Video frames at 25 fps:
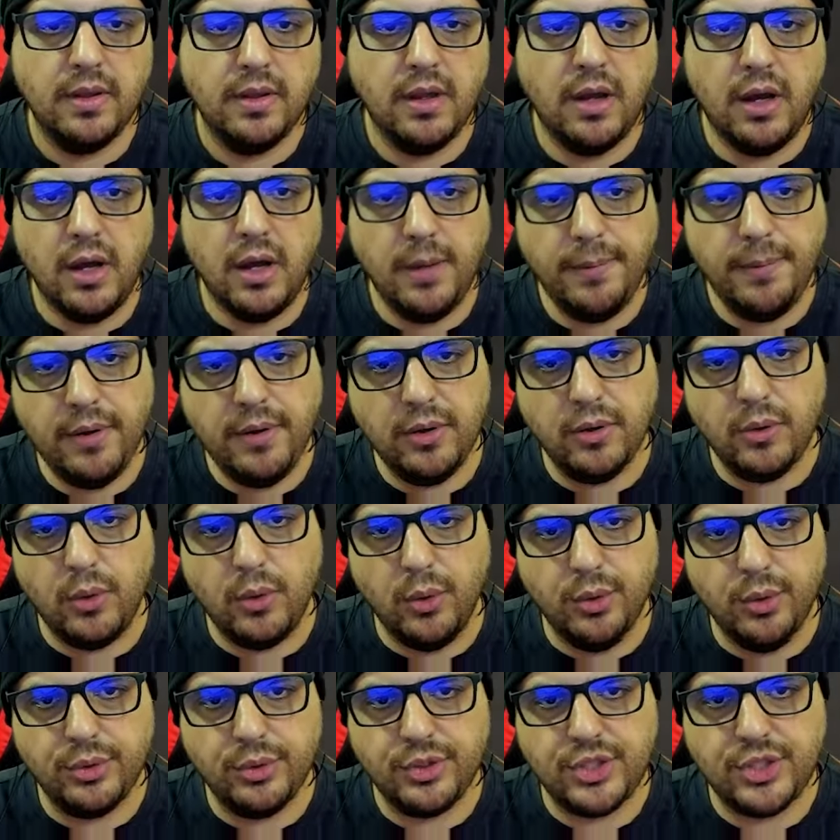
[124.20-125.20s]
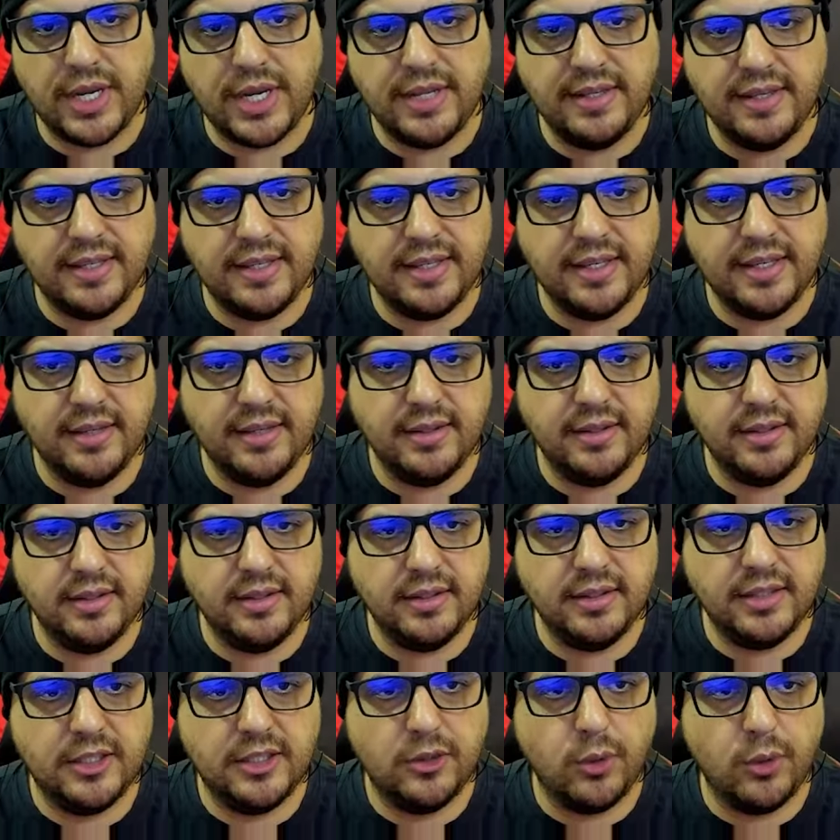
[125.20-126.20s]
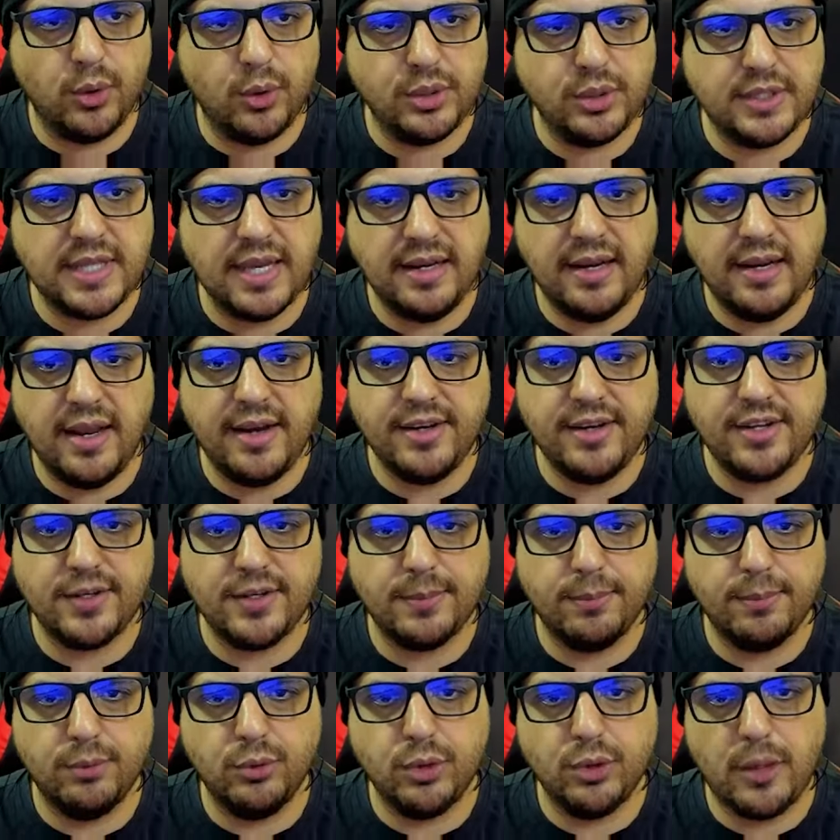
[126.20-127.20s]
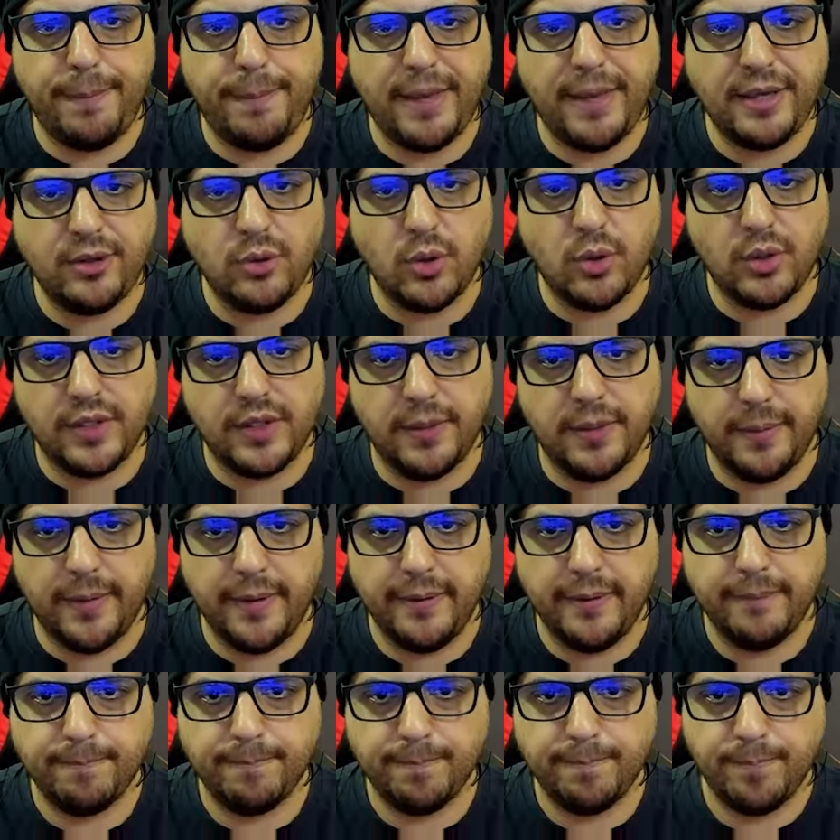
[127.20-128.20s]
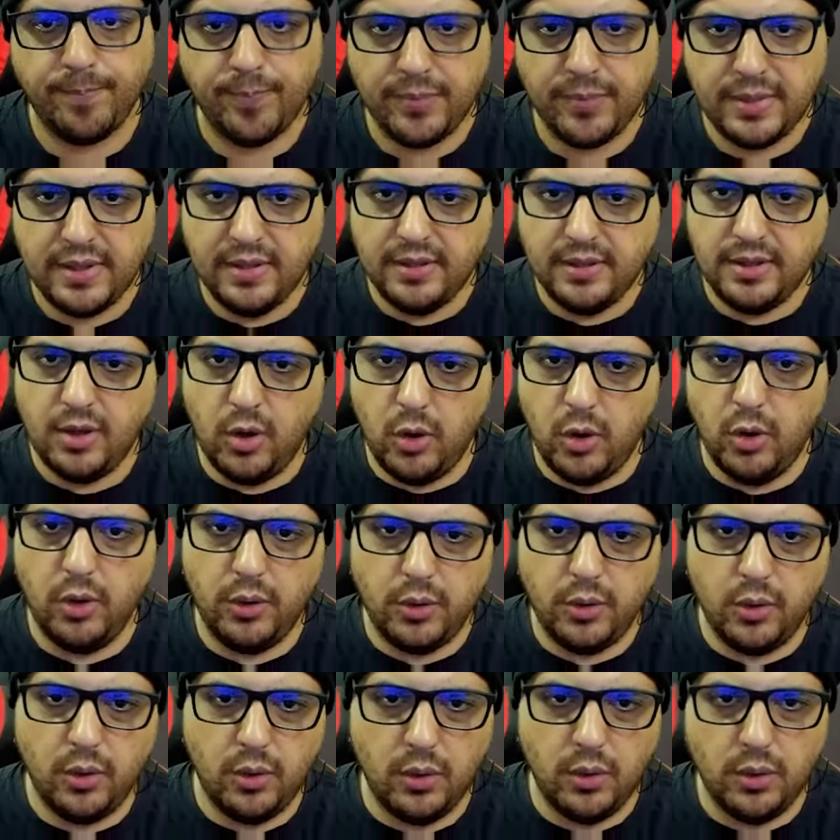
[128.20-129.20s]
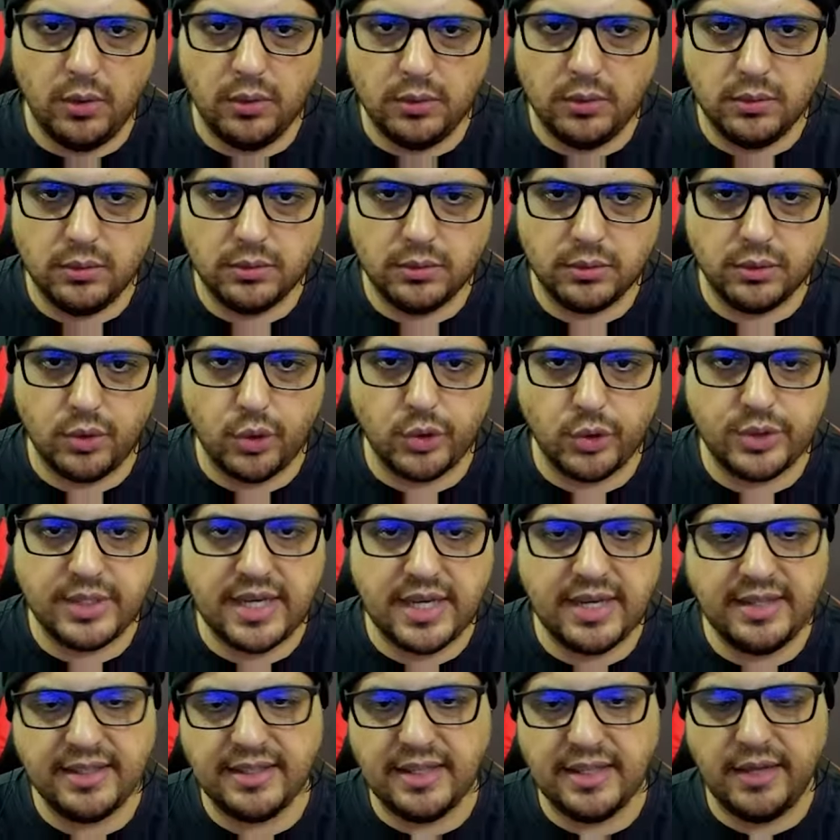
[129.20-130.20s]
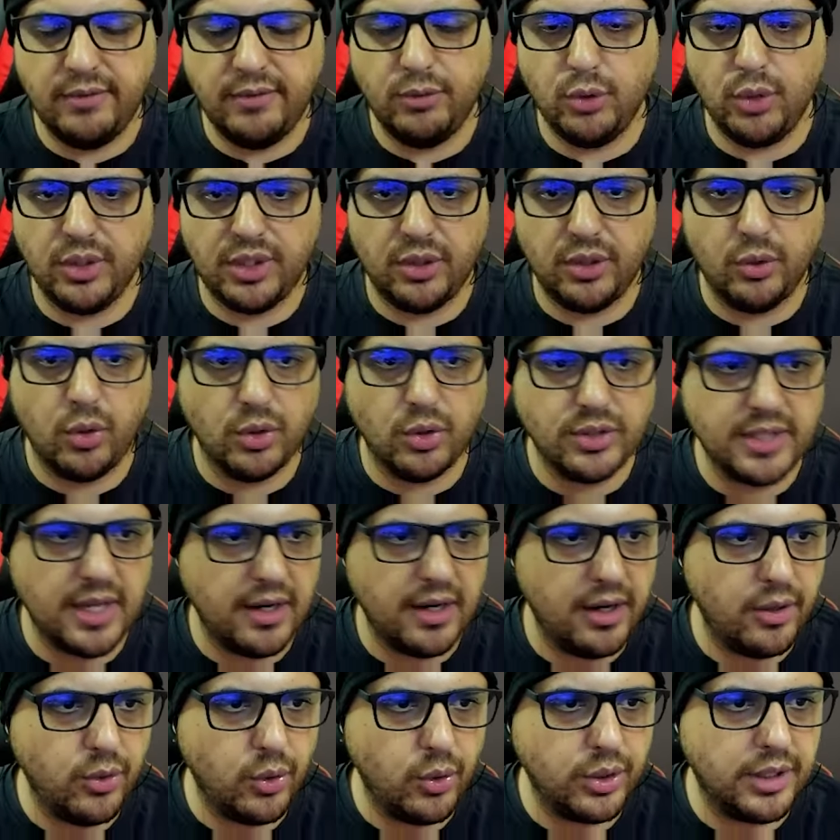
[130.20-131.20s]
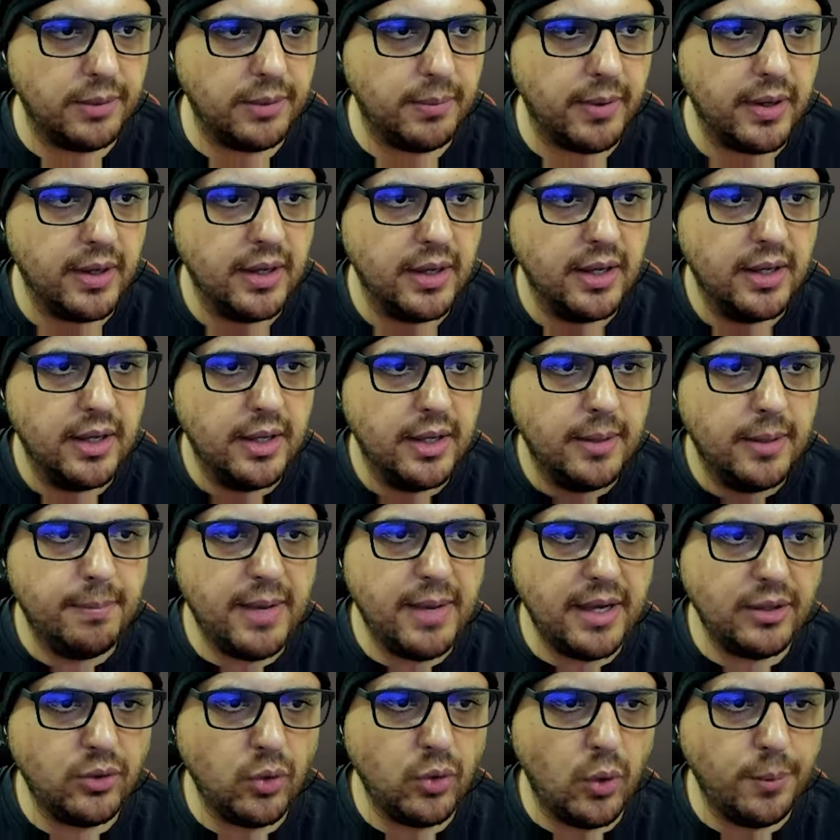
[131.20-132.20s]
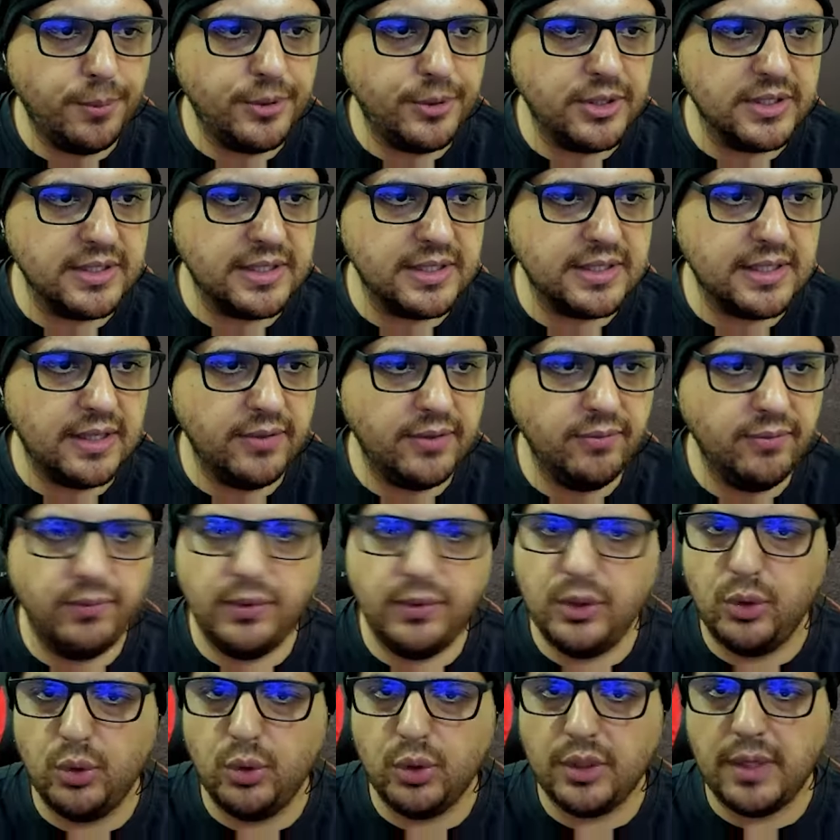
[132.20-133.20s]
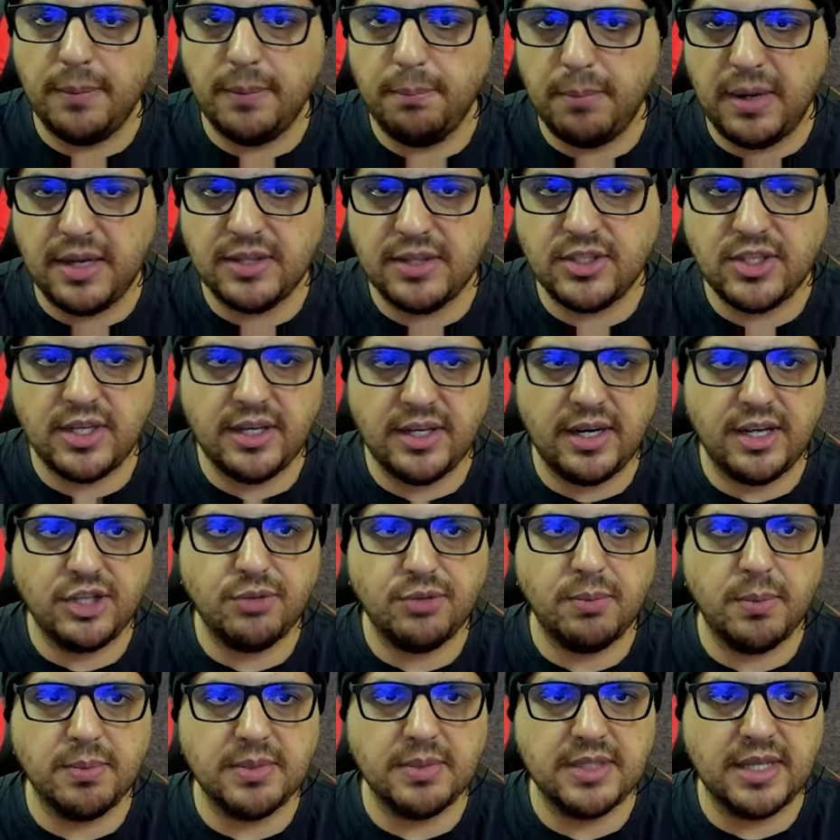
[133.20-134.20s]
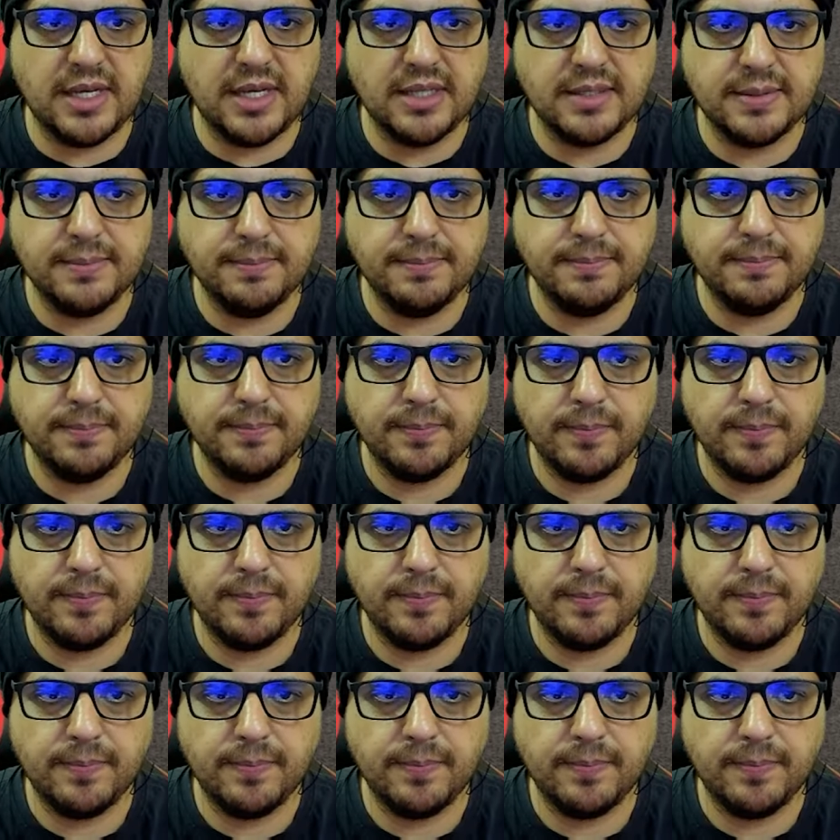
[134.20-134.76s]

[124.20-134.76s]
Abi o şeydeki e, görseller burada pek yok gibi. Ya o, o gösterdikleri videodaki görseller yok gibi. Belki options'tan videodan bazı şeyleri açmamız lazım.